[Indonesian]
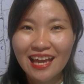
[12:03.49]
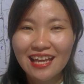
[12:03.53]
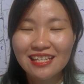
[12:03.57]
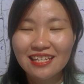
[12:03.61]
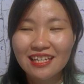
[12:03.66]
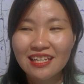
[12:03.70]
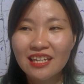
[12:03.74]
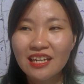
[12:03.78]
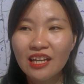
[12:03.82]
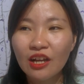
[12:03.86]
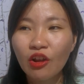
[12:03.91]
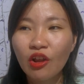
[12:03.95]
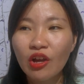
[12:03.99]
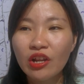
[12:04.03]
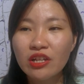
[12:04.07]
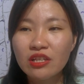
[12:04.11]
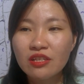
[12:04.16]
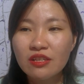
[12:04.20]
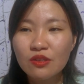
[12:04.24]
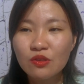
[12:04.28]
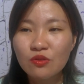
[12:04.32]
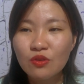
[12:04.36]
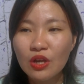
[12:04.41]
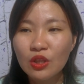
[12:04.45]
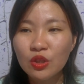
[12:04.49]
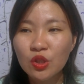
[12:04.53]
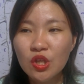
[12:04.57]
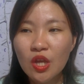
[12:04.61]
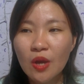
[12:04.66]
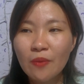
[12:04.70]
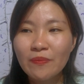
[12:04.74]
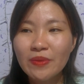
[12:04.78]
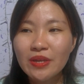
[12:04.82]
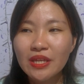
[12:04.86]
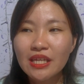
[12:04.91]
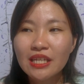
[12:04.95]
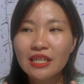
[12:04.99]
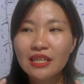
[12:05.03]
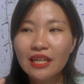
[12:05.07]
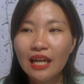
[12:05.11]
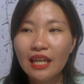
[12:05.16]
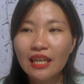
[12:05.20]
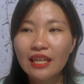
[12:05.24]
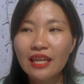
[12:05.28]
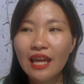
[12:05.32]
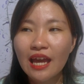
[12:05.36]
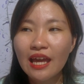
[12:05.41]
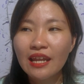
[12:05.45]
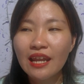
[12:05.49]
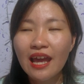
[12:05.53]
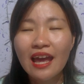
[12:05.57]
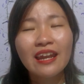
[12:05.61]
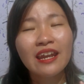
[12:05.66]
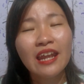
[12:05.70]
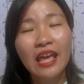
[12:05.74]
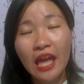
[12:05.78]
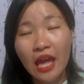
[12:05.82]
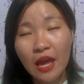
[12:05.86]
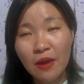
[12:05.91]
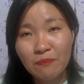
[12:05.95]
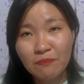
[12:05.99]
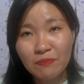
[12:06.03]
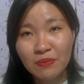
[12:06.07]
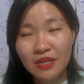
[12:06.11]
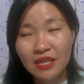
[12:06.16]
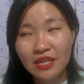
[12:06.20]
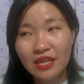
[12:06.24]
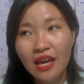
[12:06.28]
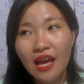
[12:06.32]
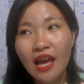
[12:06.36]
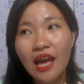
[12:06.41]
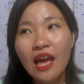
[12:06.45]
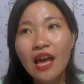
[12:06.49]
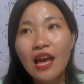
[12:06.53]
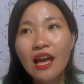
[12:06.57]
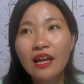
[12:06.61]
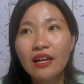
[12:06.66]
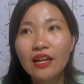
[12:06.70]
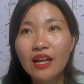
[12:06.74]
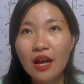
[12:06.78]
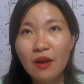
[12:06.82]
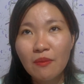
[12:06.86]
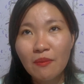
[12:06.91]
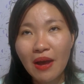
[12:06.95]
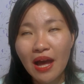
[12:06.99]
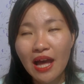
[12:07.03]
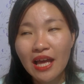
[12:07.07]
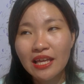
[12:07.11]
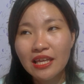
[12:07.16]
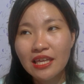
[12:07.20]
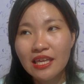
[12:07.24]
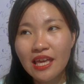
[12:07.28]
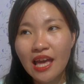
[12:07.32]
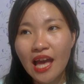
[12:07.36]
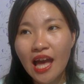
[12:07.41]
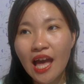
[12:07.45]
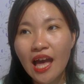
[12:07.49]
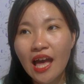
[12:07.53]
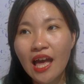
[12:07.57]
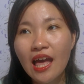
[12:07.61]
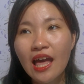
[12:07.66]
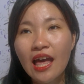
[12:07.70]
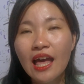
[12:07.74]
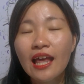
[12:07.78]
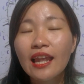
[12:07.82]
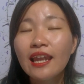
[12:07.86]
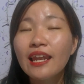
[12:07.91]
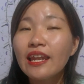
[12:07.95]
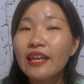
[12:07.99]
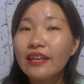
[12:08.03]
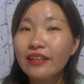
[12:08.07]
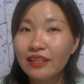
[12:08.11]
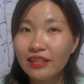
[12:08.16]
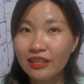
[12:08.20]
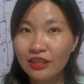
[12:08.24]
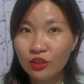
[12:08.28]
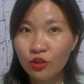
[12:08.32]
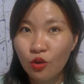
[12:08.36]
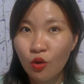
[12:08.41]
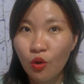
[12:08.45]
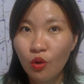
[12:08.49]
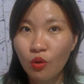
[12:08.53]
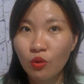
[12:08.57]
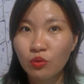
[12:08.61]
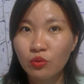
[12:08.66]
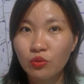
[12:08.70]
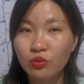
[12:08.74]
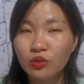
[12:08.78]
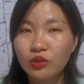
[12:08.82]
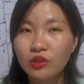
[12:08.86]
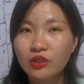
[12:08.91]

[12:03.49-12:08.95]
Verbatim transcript: Jadi kalau ada sesuatu yang bikin kalian unhappy, nggak bahagia, let it go.